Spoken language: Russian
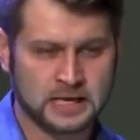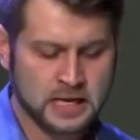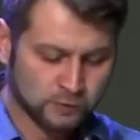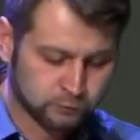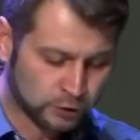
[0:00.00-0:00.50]

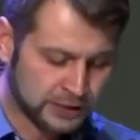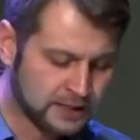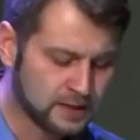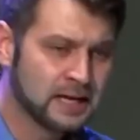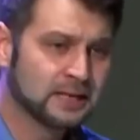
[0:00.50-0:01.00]
В
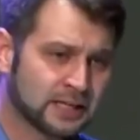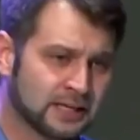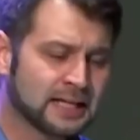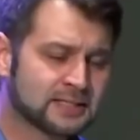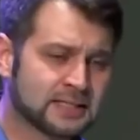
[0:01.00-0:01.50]
Луки
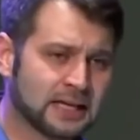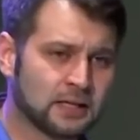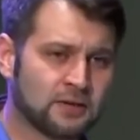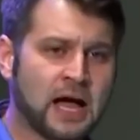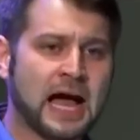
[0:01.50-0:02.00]
13
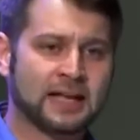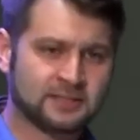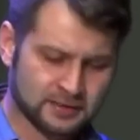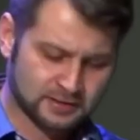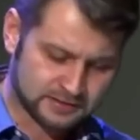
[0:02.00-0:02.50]
глава
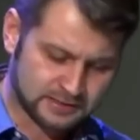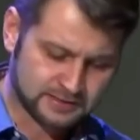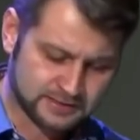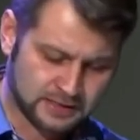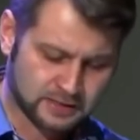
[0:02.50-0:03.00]
11
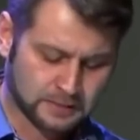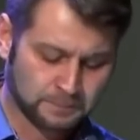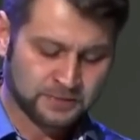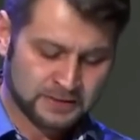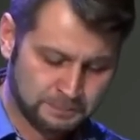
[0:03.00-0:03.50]
стих
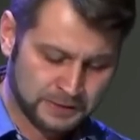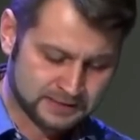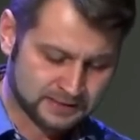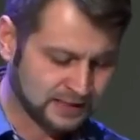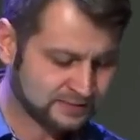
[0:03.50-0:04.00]

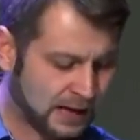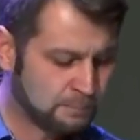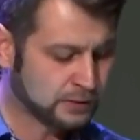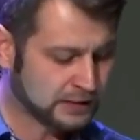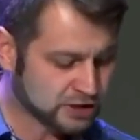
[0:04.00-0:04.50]
написано, там
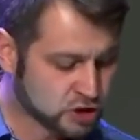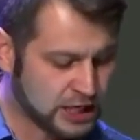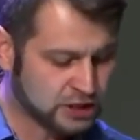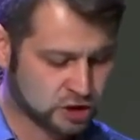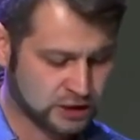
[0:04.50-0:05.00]
была
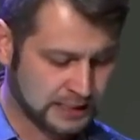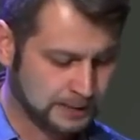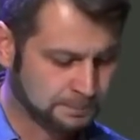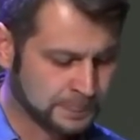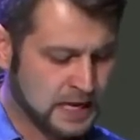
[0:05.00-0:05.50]
женщина
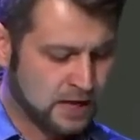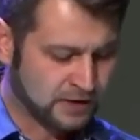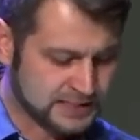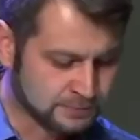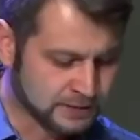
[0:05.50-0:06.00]

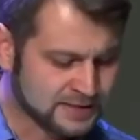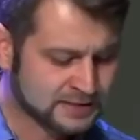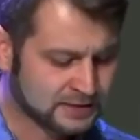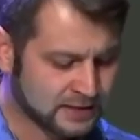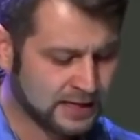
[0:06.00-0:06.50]

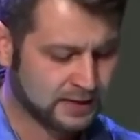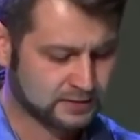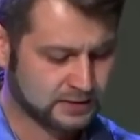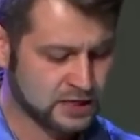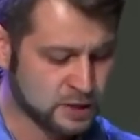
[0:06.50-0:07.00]
18 лет,
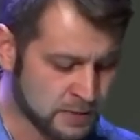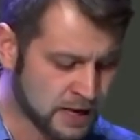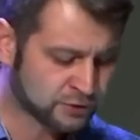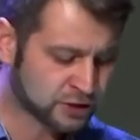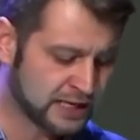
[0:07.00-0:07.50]

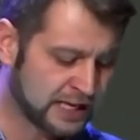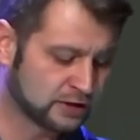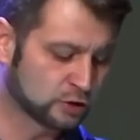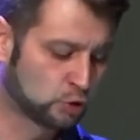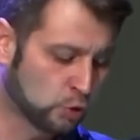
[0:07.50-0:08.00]
имевшая
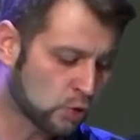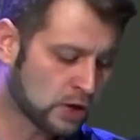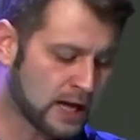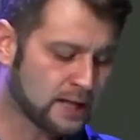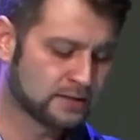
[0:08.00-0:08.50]

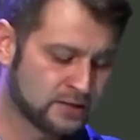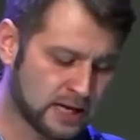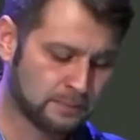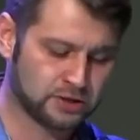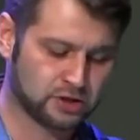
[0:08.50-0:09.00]
духа
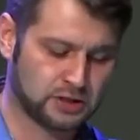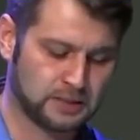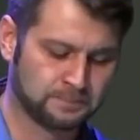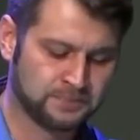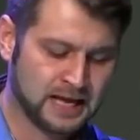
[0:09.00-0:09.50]
немощи,
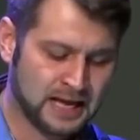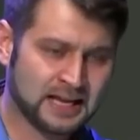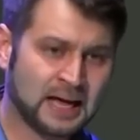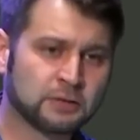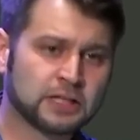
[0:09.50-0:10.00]
и
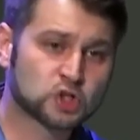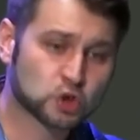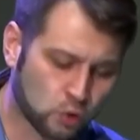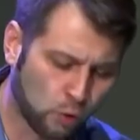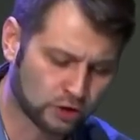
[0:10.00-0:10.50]
она была
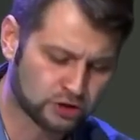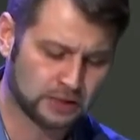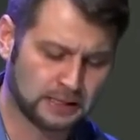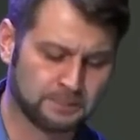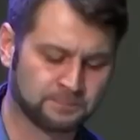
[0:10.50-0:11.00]

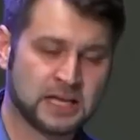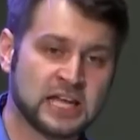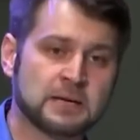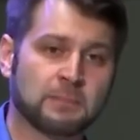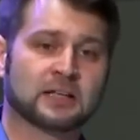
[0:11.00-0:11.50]
скорчена и
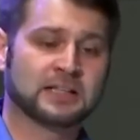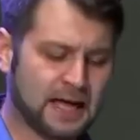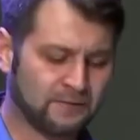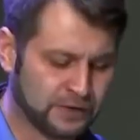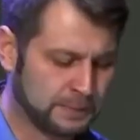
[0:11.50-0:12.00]
не могла
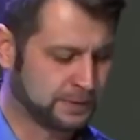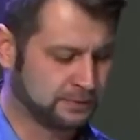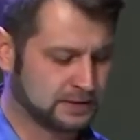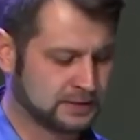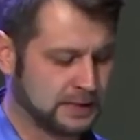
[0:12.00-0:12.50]

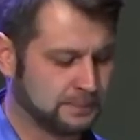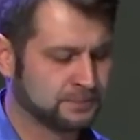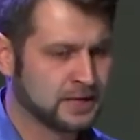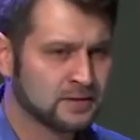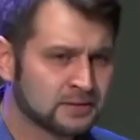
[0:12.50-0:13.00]
выпрямиться –
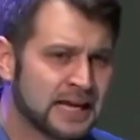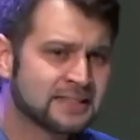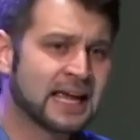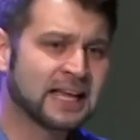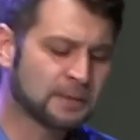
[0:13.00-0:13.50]
знаете,
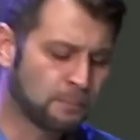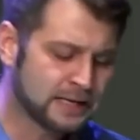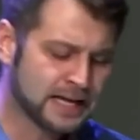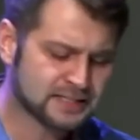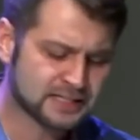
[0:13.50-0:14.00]
эта
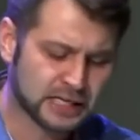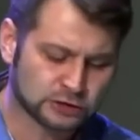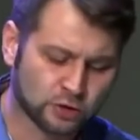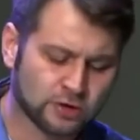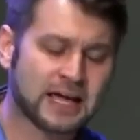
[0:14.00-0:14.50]
болезнь,
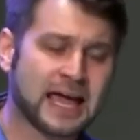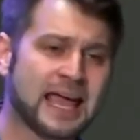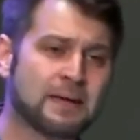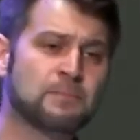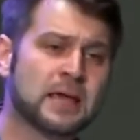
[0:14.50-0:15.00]
которую
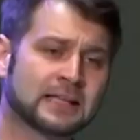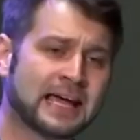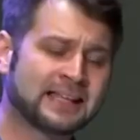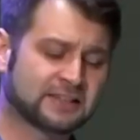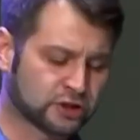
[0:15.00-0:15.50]
имела
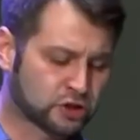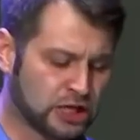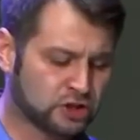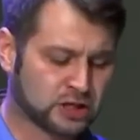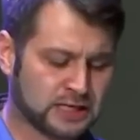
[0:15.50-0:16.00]
эта
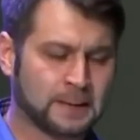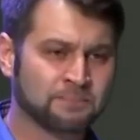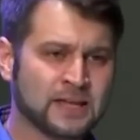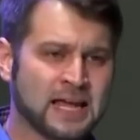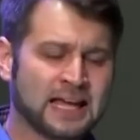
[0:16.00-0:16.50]
женщина,
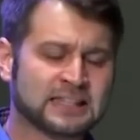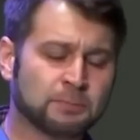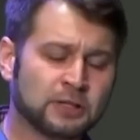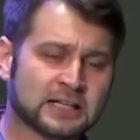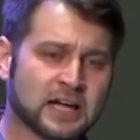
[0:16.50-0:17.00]
это
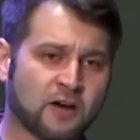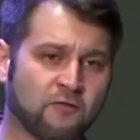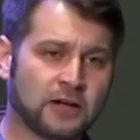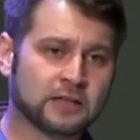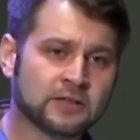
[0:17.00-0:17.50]
было как
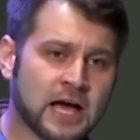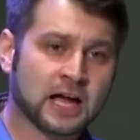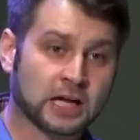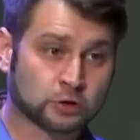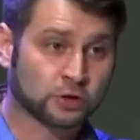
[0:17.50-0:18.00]
волна,
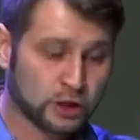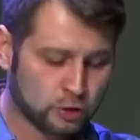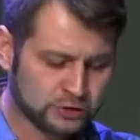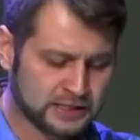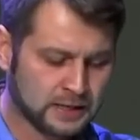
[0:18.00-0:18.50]
которую
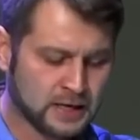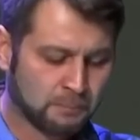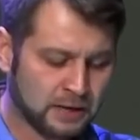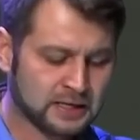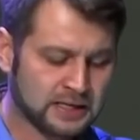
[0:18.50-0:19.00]
люди
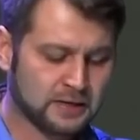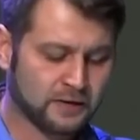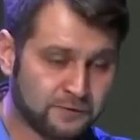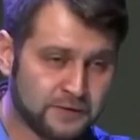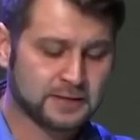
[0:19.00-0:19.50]
могли
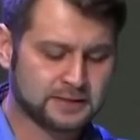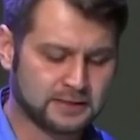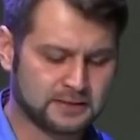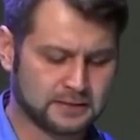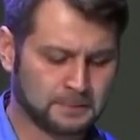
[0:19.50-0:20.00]
видеть.